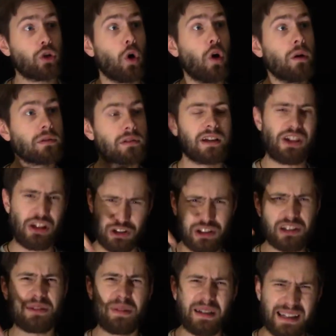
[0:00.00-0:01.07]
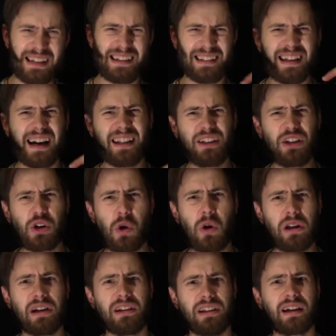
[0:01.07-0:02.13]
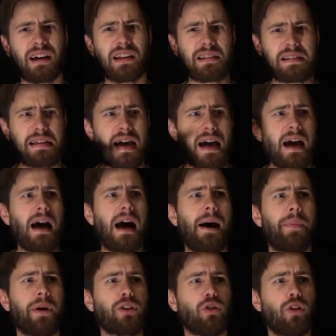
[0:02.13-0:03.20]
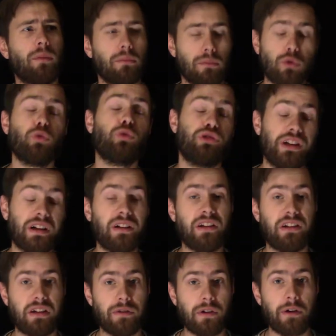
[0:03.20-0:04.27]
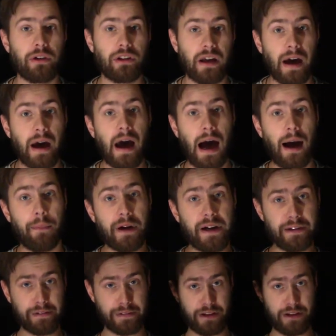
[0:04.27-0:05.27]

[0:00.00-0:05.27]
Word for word: то сначала досмотрите данный ролик до конца, а потом, ну, делайте выводы. А мы